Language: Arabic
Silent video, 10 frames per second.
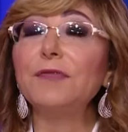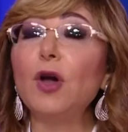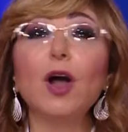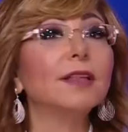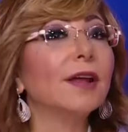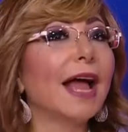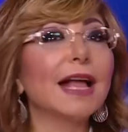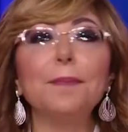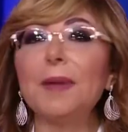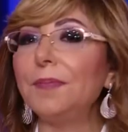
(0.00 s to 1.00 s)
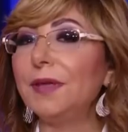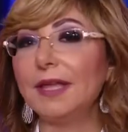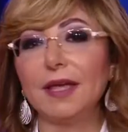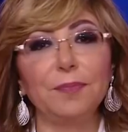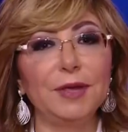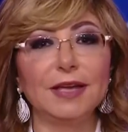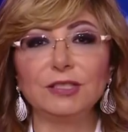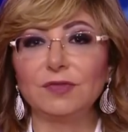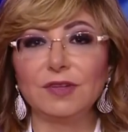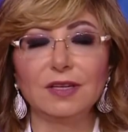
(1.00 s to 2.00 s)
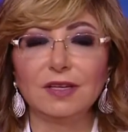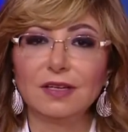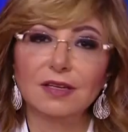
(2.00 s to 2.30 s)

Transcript: فيه اكتر حاجه ما بتحبيهاش فيه